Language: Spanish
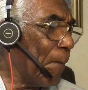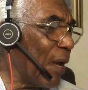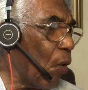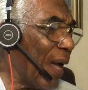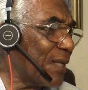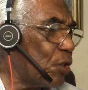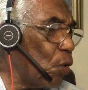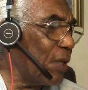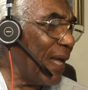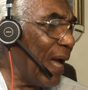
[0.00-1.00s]
Pero la
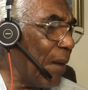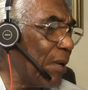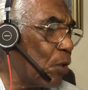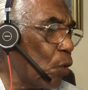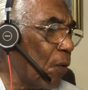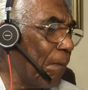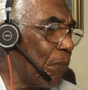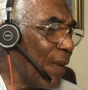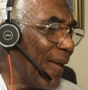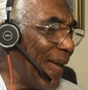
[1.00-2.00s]
acción de Hamilton
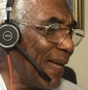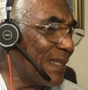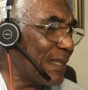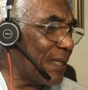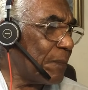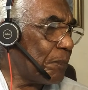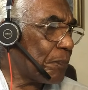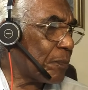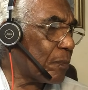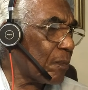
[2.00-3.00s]
S
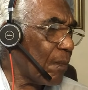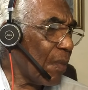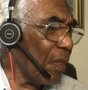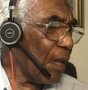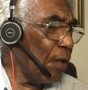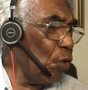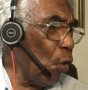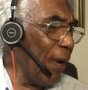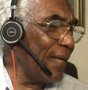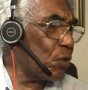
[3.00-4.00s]

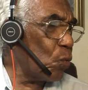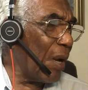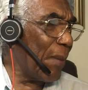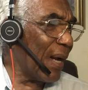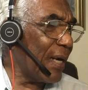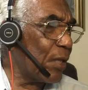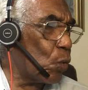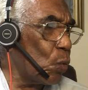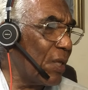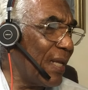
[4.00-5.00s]
no es una
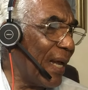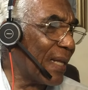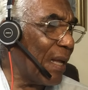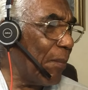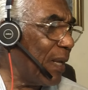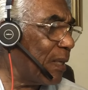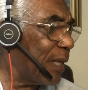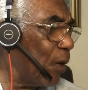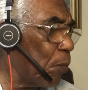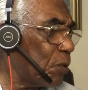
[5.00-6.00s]
magnitud
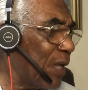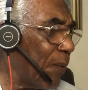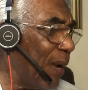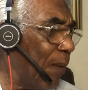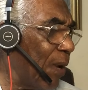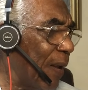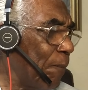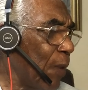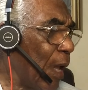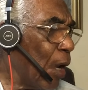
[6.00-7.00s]
directamente
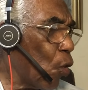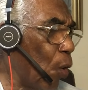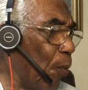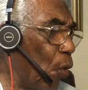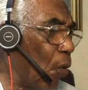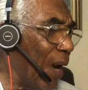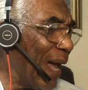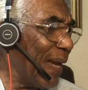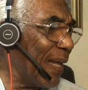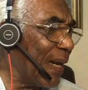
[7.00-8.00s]
observable como
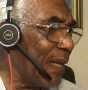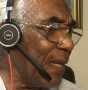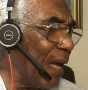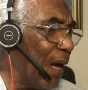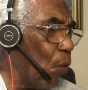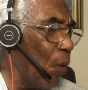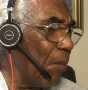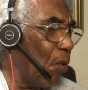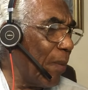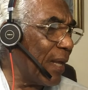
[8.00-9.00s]
la energía o
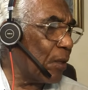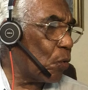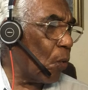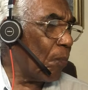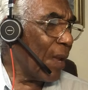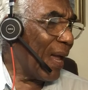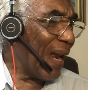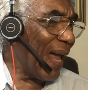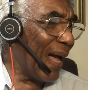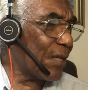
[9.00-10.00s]
el momento.
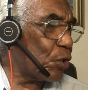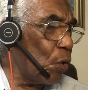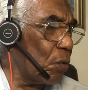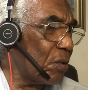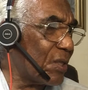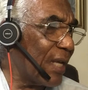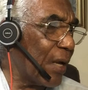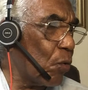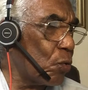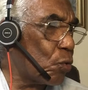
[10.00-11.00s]
La acción
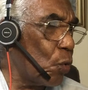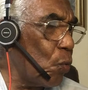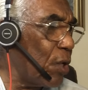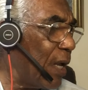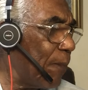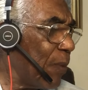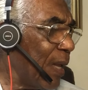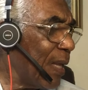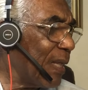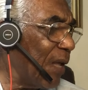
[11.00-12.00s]
se construye
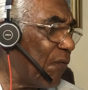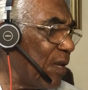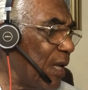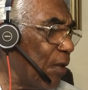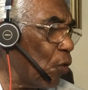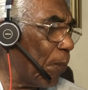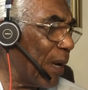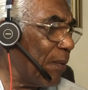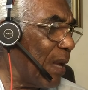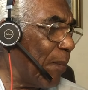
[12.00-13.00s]
definiendo
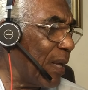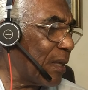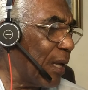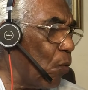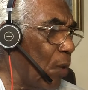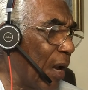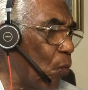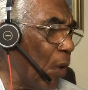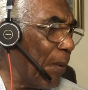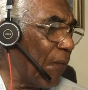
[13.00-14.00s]
previamente una
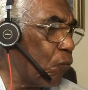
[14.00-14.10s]
nueva